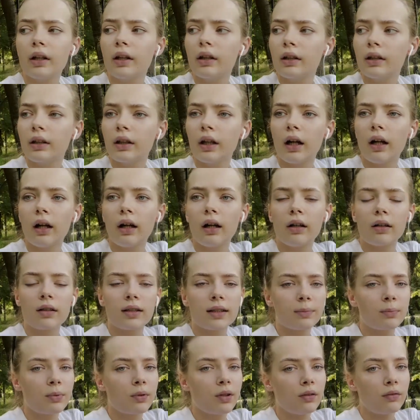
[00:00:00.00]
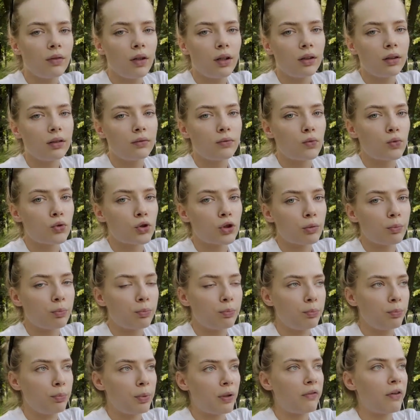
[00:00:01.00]
Я распаковала его уже
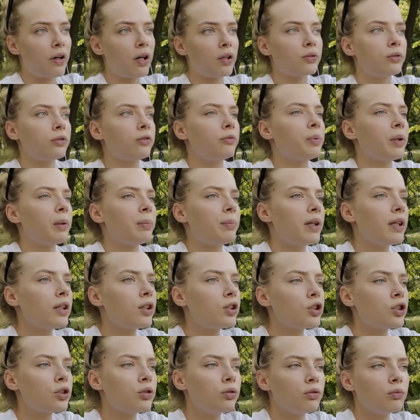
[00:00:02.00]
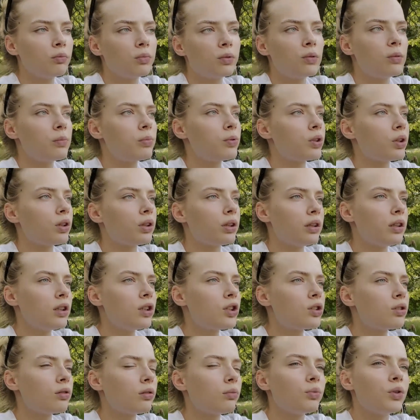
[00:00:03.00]
по факту в примерочную, он был вообще
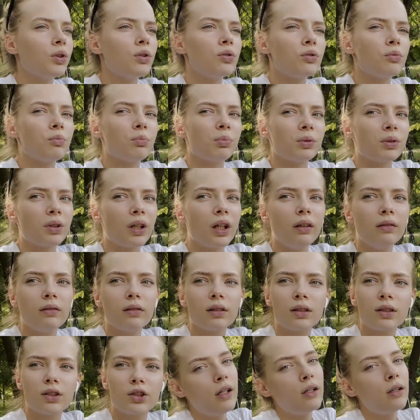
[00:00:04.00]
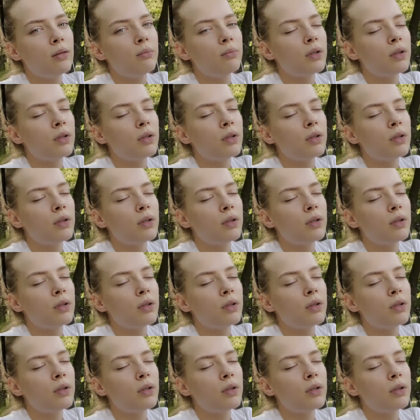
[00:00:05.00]
отлично, он мне очень понравился.